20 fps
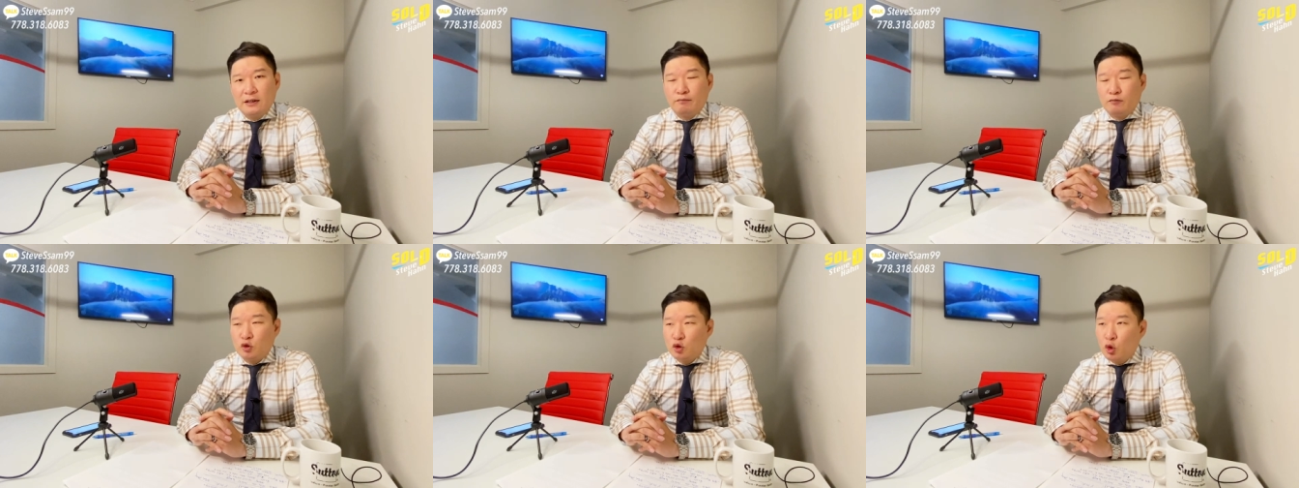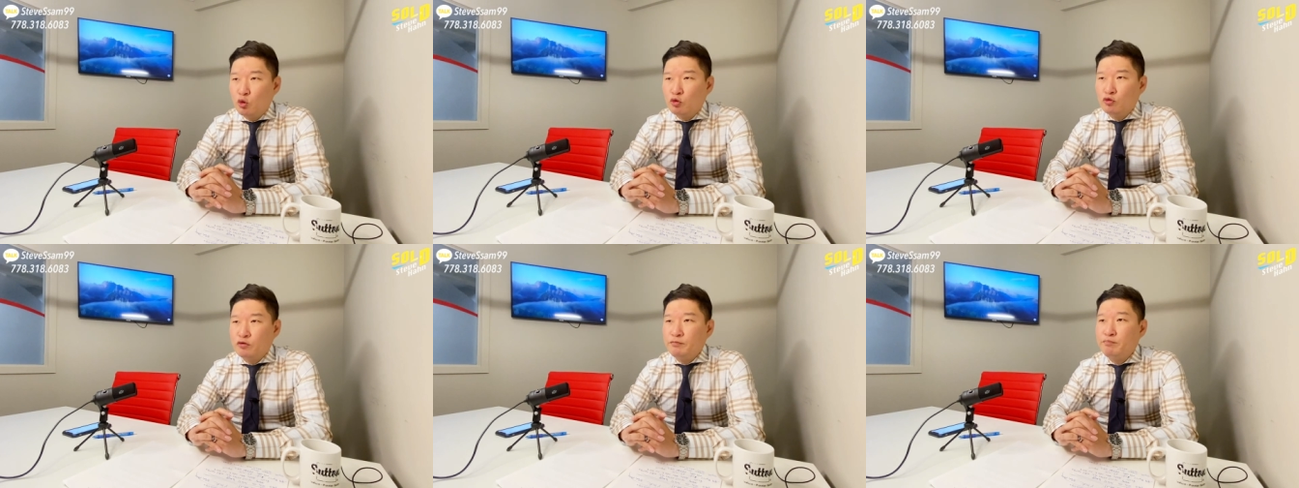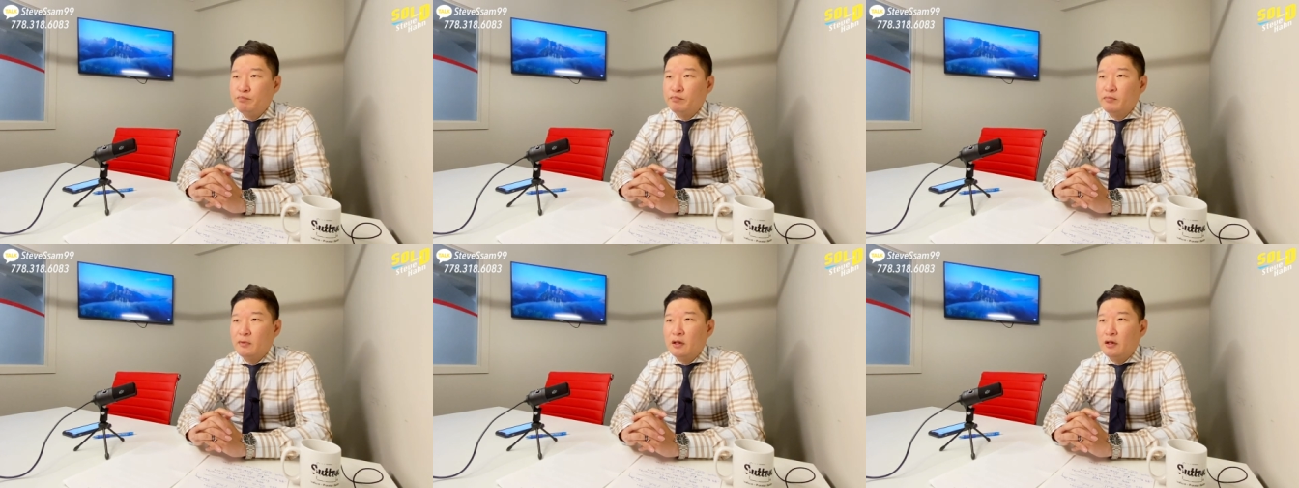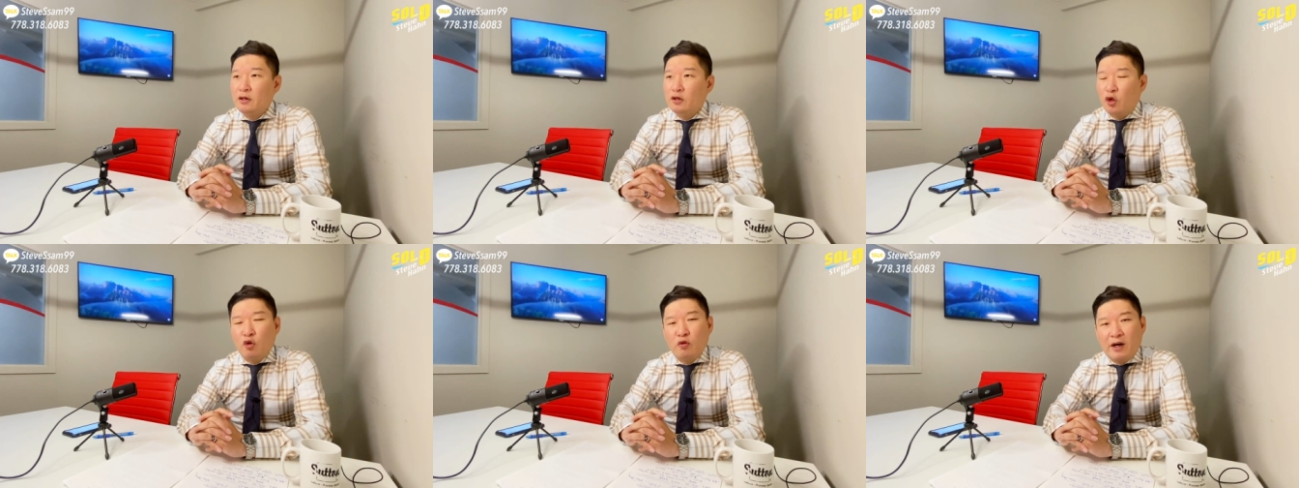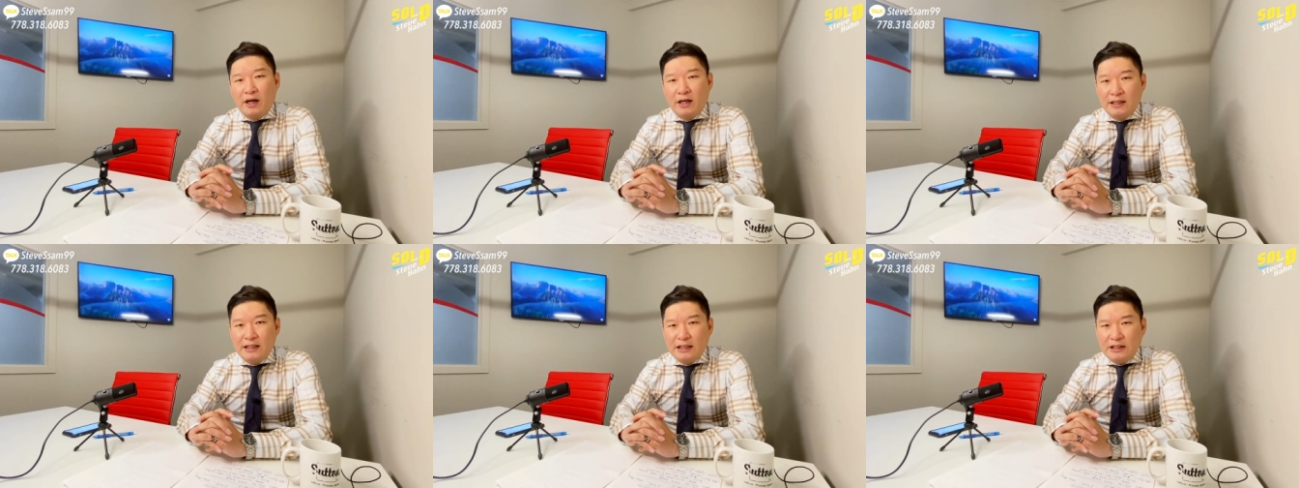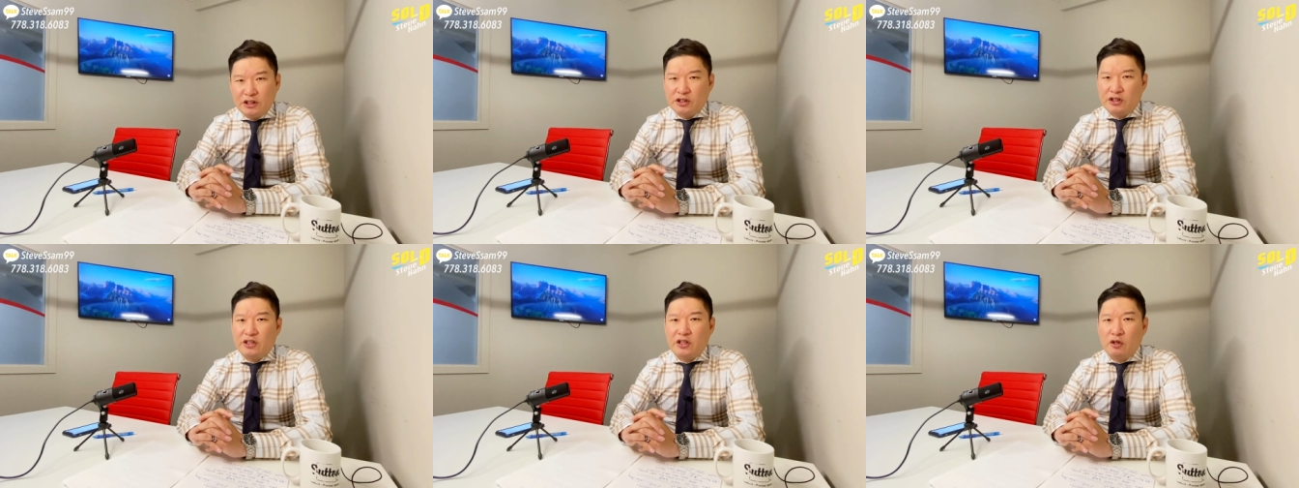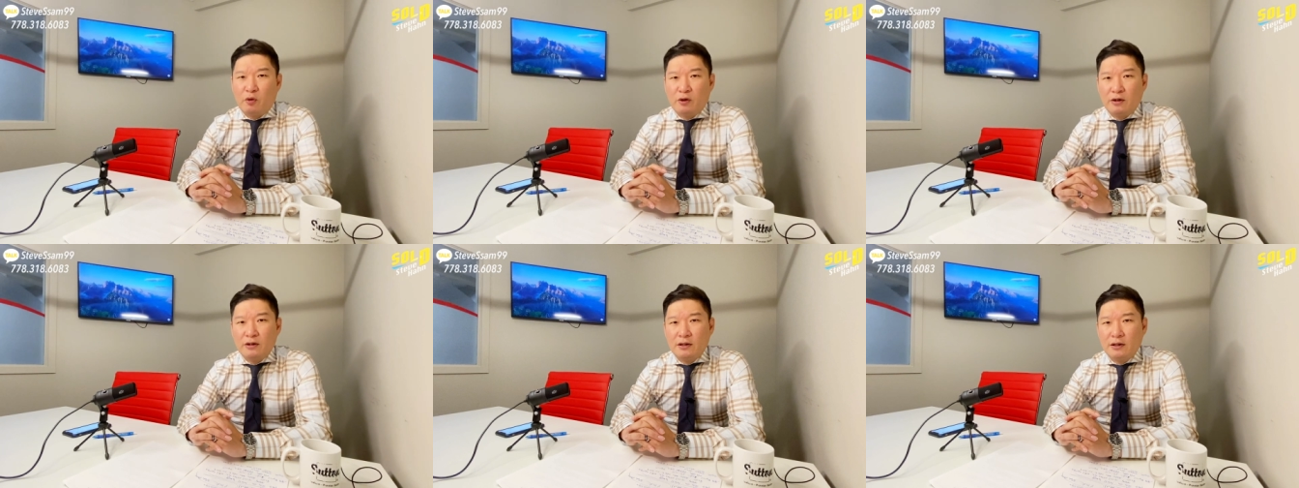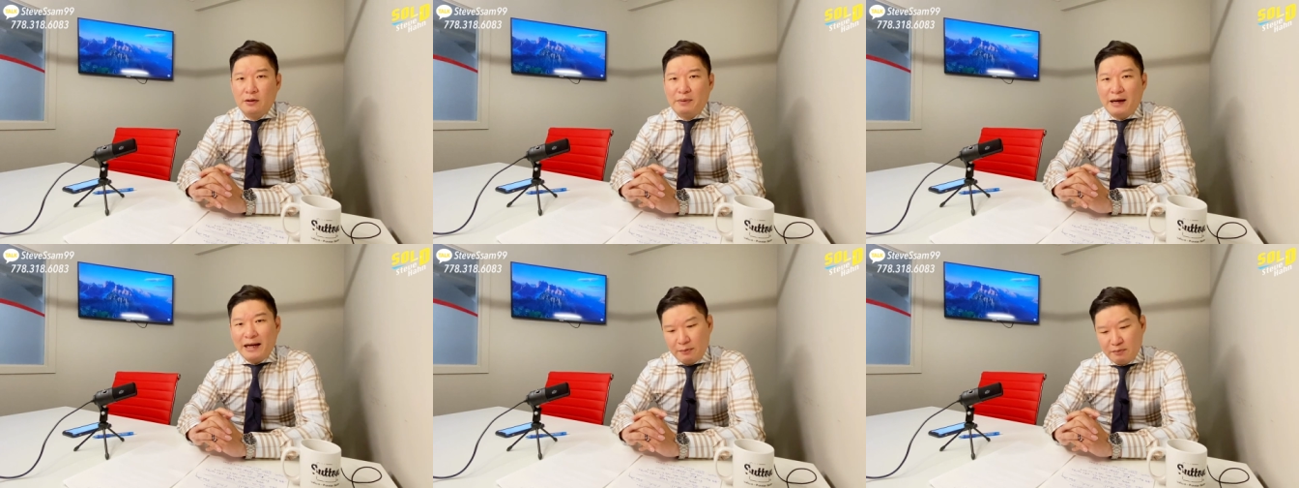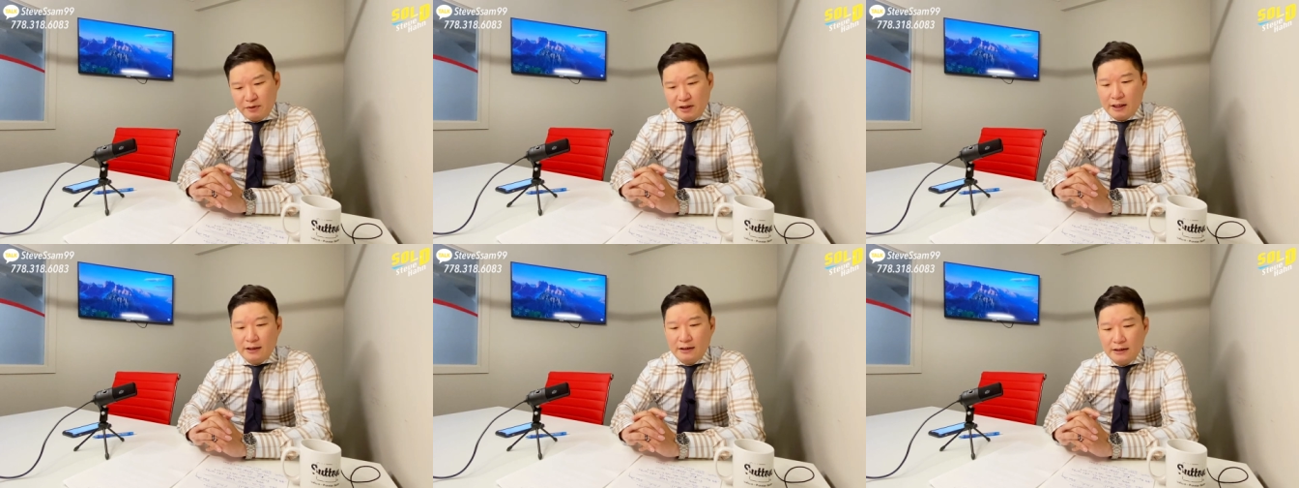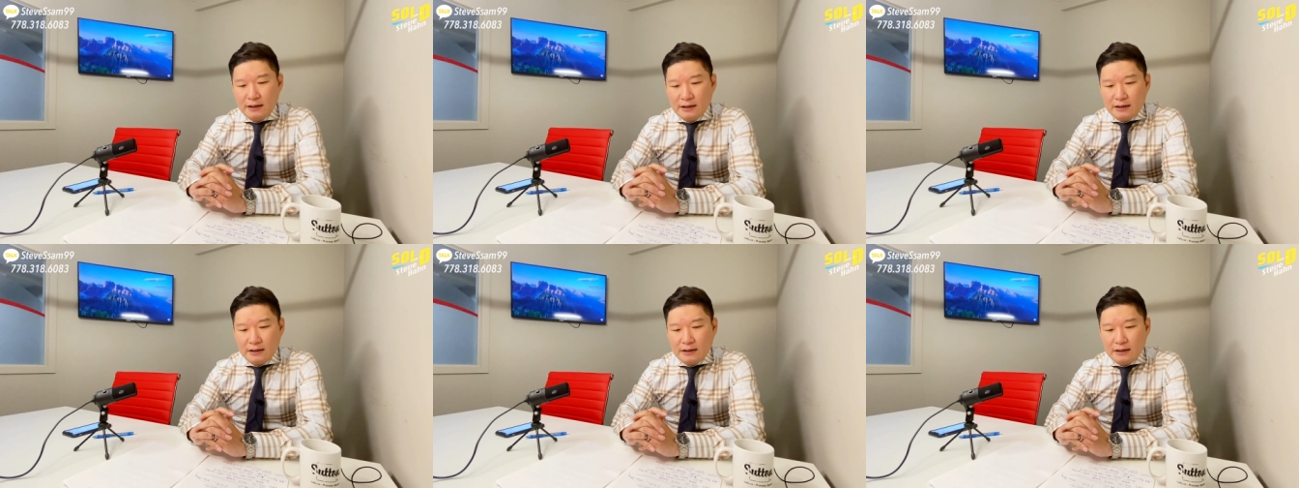좋은 결과 있으시길 어, 바랍니다.